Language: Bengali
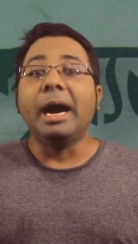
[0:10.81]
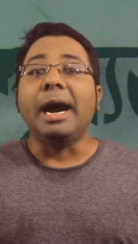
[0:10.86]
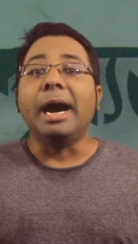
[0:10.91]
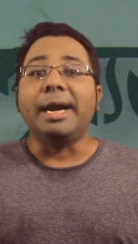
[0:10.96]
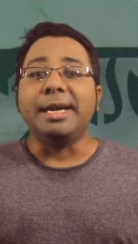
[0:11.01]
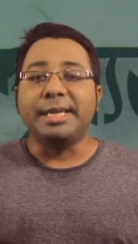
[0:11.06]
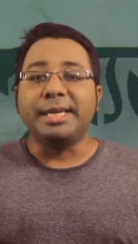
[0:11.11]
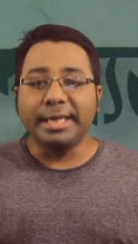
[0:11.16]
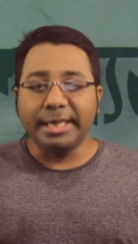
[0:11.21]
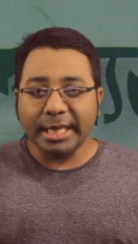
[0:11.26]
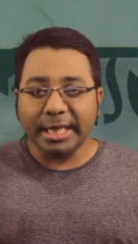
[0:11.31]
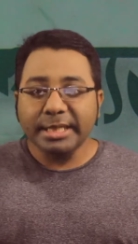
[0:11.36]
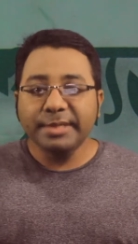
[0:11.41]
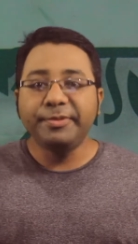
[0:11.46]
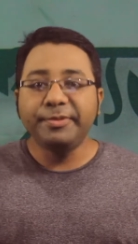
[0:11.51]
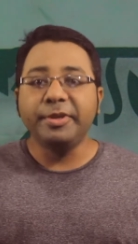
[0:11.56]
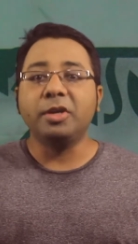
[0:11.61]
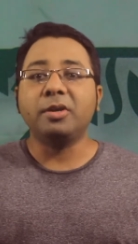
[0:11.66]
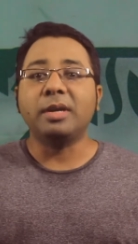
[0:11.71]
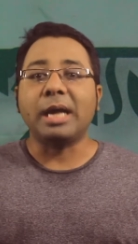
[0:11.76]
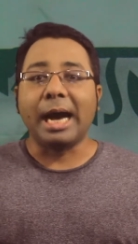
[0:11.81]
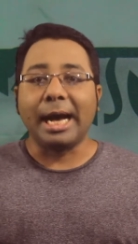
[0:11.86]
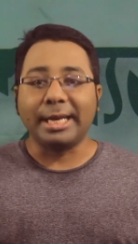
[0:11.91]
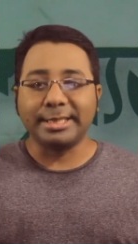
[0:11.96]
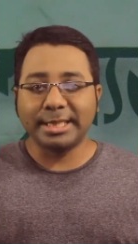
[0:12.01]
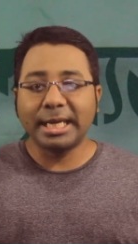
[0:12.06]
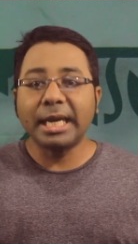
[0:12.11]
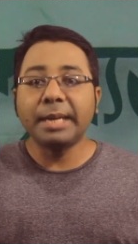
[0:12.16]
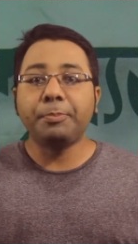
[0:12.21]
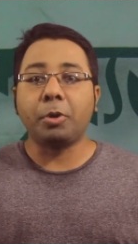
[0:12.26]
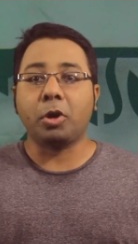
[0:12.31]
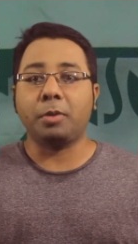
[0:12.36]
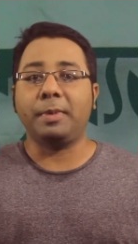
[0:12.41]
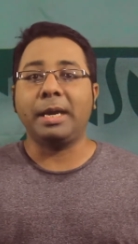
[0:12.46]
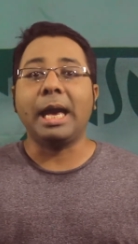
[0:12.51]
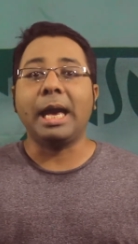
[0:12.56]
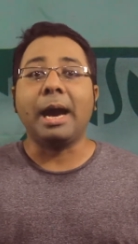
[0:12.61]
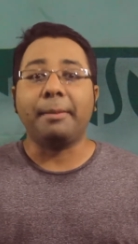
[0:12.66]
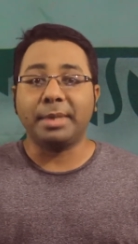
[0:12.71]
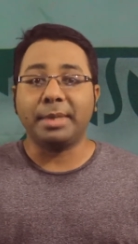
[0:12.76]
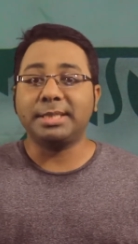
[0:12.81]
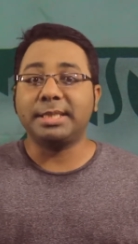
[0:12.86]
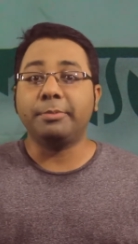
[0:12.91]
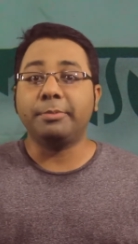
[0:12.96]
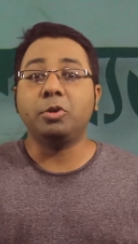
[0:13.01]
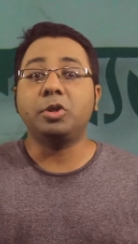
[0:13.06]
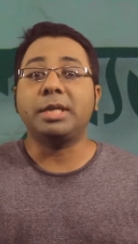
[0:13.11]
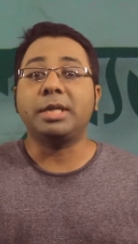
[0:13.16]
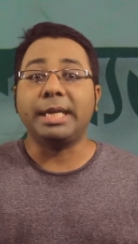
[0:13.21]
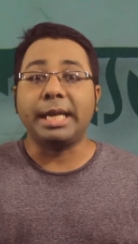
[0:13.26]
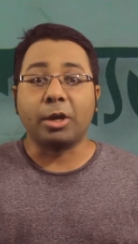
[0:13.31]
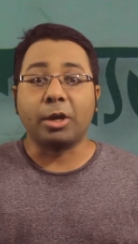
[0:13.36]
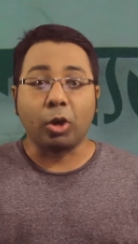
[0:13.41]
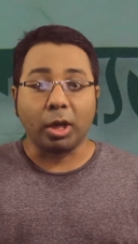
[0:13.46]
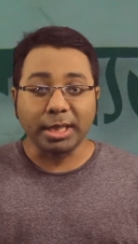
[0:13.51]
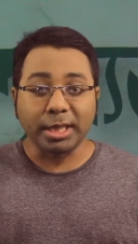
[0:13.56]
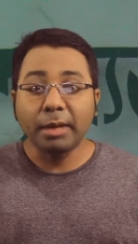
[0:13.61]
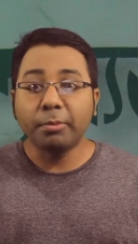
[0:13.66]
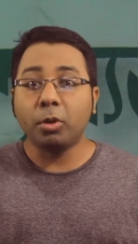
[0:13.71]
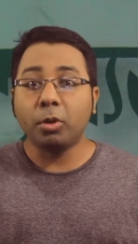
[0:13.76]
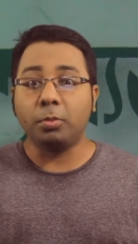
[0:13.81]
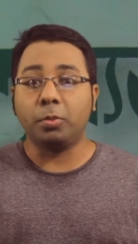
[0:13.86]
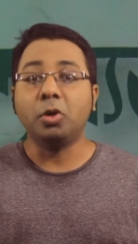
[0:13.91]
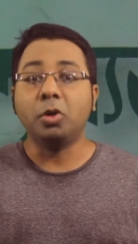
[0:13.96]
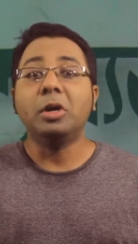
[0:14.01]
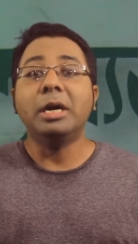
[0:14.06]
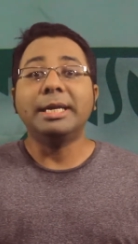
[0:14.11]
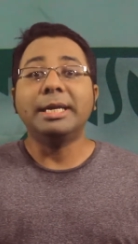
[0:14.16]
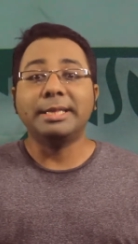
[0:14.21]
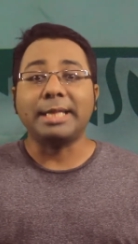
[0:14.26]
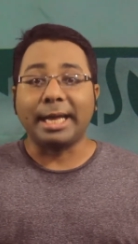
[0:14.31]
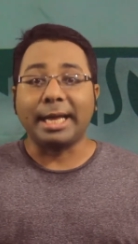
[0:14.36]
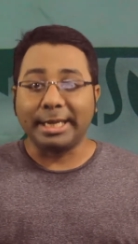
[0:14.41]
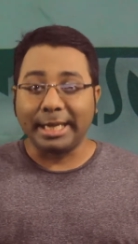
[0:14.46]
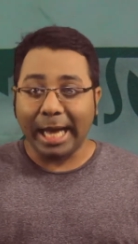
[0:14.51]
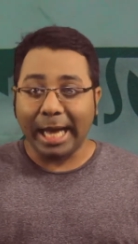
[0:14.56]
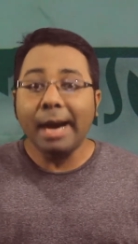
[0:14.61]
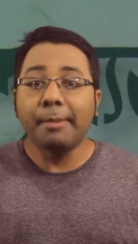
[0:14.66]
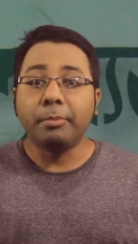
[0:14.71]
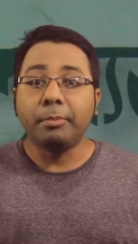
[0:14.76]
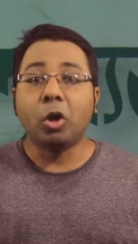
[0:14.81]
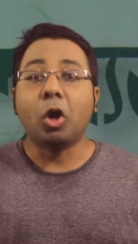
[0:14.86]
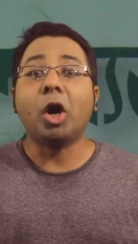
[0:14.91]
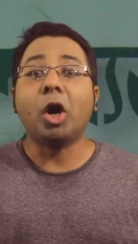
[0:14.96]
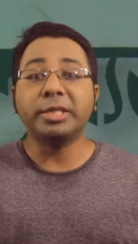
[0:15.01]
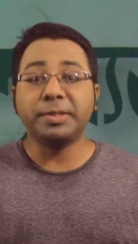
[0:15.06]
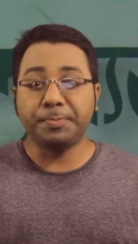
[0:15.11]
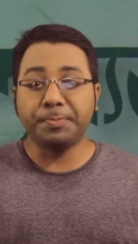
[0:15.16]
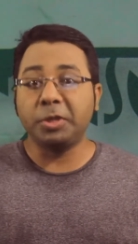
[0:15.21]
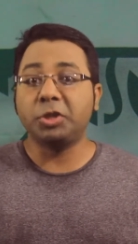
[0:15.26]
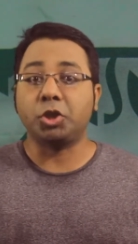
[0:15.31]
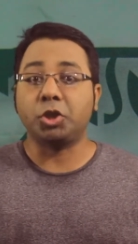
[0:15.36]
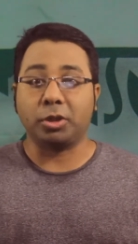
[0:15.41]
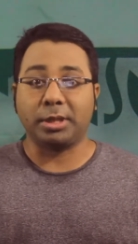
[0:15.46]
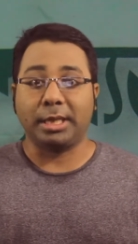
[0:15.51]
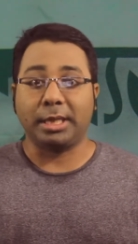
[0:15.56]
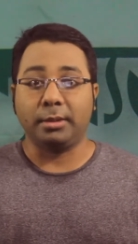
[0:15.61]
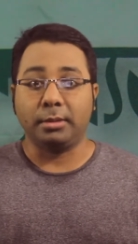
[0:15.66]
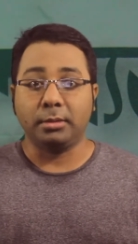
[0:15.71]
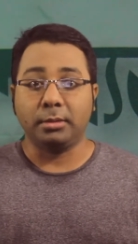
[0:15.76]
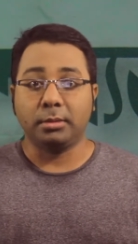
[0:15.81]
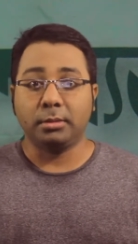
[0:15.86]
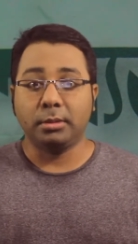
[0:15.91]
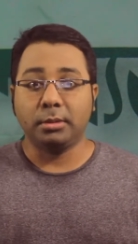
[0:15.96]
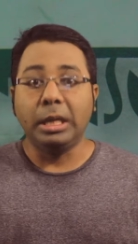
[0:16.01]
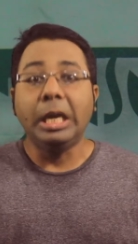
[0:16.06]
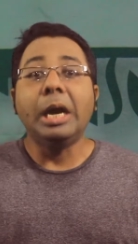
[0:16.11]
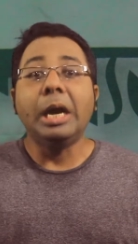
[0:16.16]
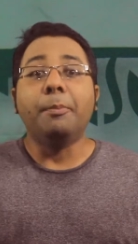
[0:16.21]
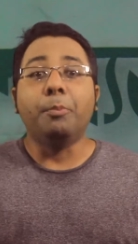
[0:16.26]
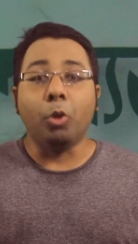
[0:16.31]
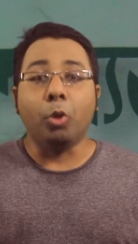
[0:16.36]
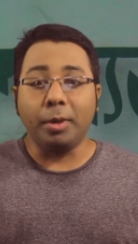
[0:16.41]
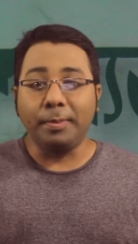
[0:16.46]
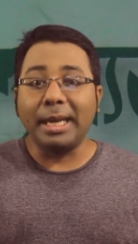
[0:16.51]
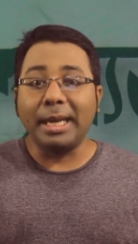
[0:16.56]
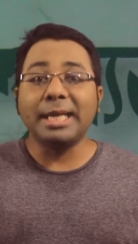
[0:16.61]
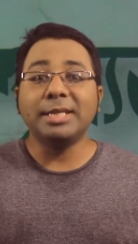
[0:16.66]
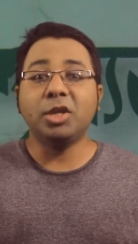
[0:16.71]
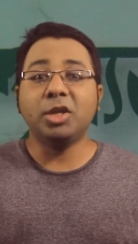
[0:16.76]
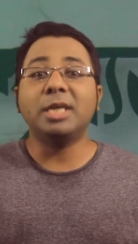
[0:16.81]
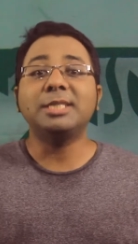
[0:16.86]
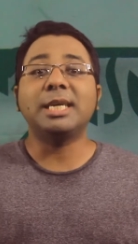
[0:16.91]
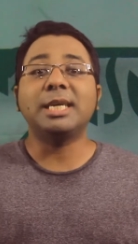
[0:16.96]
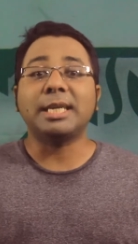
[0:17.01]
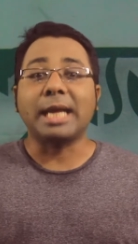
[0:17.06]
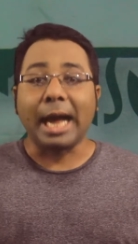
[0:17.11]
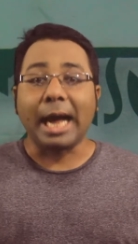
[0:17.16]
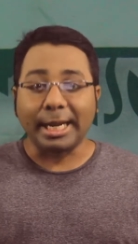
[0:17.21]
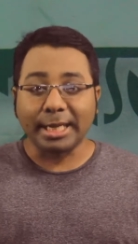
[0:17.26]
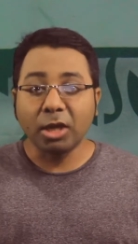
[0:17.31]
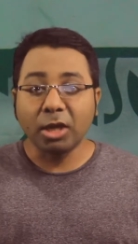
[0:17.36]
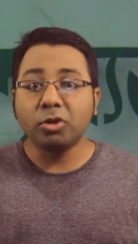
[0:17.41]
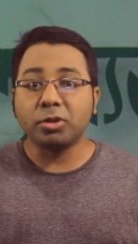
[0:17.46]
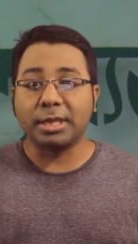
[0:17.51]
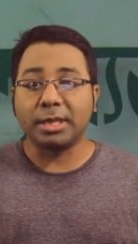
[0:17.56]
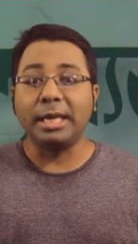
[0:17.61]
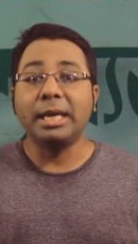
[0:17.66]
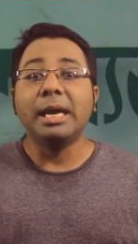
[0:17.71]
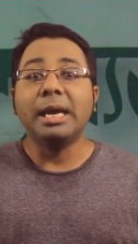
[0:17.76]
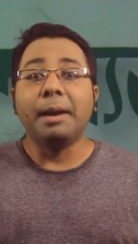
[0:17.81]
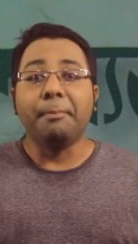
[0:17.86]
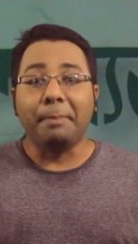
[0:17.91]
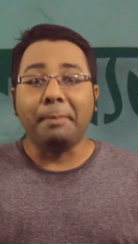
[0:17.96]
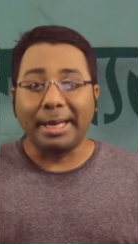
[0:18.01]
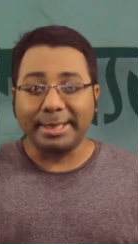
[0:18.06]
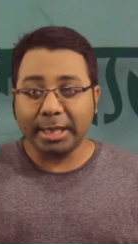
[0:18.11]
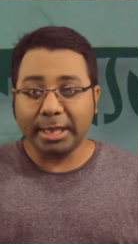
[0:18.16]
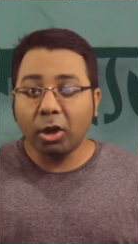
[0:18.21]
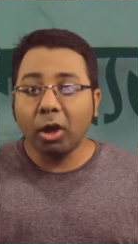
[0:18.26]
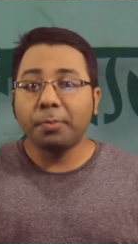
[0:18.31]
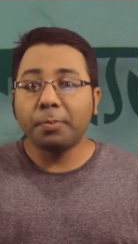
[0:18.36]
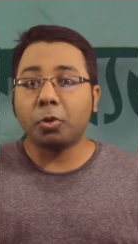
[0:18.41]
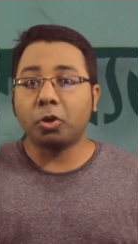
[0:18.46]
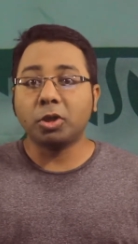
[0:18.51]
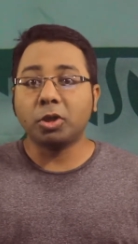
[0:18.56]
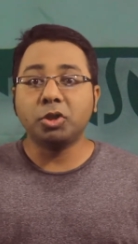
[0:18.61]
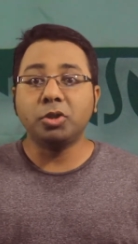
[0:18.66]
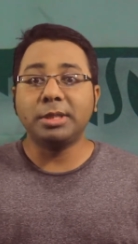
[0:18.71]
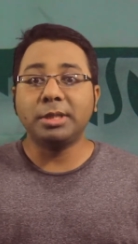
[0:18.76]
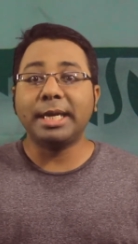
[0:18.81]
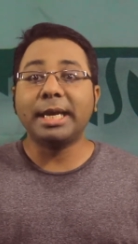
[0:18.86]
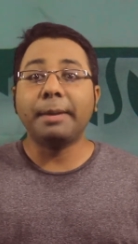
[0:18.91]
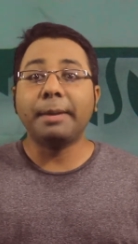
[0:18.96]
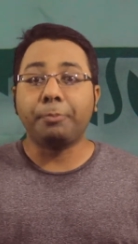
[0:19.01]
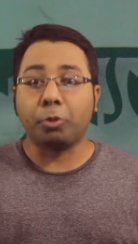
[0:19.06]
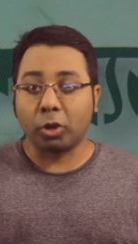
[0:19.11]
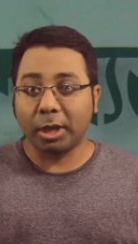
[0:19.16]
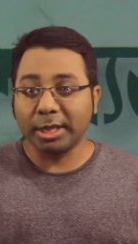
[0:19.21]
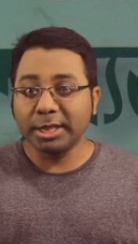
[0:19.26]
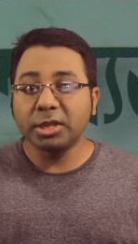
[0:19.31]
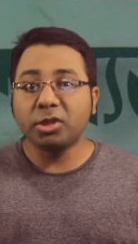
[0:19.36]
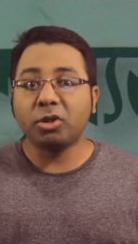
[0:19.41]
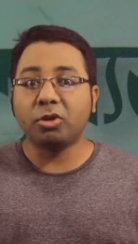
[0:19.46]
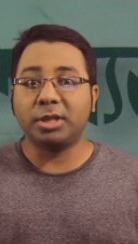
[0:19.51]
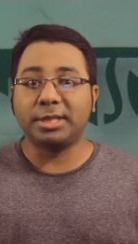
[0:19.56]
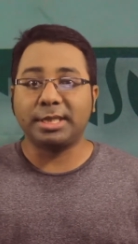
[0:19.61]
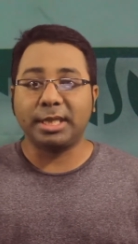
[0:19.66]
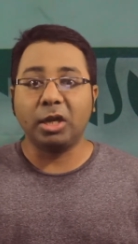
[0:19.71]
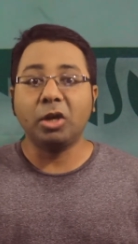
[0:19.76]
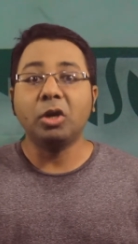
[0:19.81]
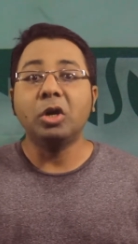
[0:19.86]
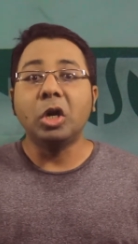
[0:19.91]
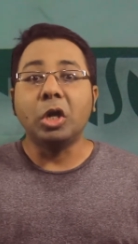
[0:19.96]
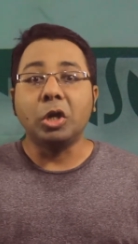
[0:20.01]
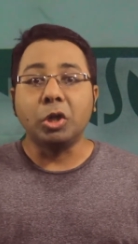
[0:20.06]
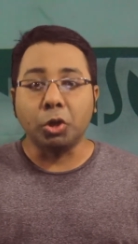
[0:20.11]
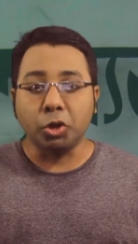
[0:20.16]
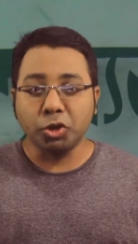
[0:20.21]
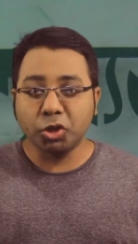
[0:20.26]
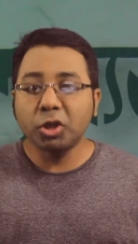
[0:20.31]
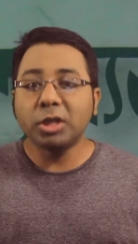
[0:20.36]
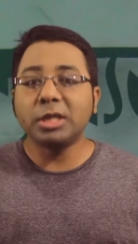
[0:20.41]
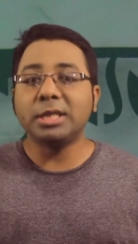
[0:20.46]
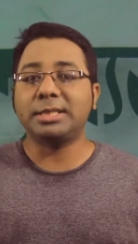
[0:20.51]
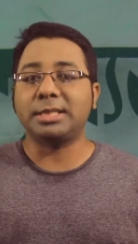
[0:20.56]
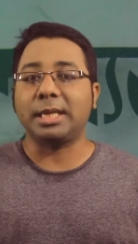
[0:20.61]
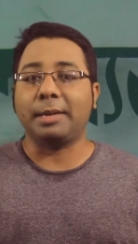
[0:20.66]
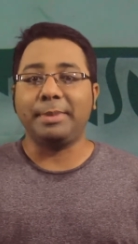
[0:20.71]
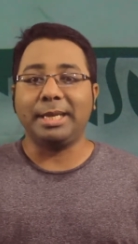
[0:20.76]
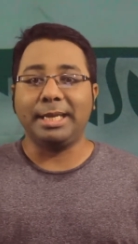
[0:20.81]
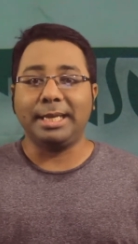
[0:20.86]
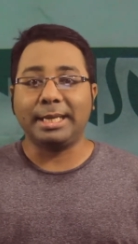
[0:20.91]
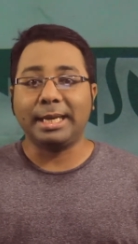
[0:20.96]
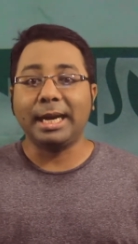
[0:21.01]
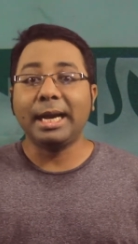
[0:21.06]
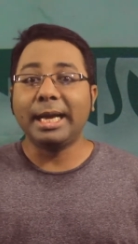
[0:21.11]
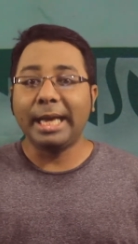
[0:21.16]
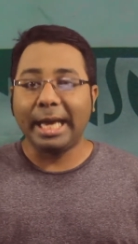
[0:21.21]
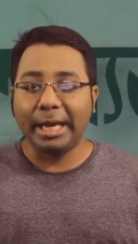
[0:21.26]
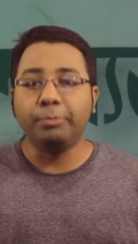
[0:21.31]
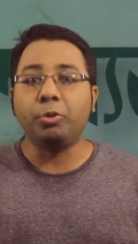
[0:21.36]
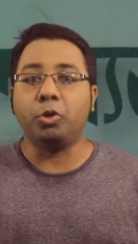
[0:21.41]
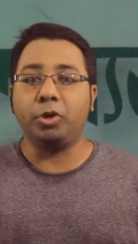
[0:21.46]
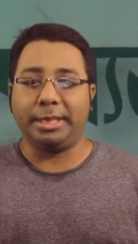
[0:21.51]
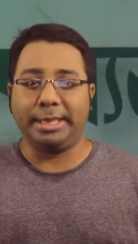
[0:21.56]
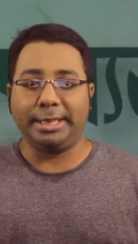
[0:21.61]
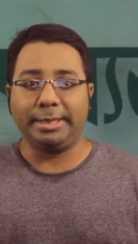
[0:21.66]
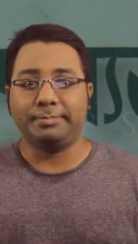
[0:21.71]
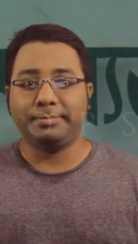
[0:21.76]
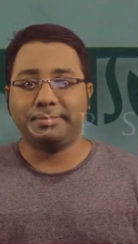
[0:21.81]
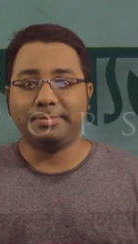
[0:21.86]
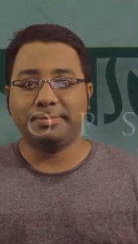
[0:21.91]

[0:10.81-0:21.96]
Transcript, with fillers: আর রিডার্স ভিউর আজকের পর্বে আমরা যে বইটি নিয়ে কথা বলবো তার নাম অস্পৃশ্যতা বইমেলা দুই হাজার আঠারোতে বাতিঘর প্রকাশনী থেকে প্রকাশিত হয়েছিল নজরুল ইসলামের লেখা এই বইটি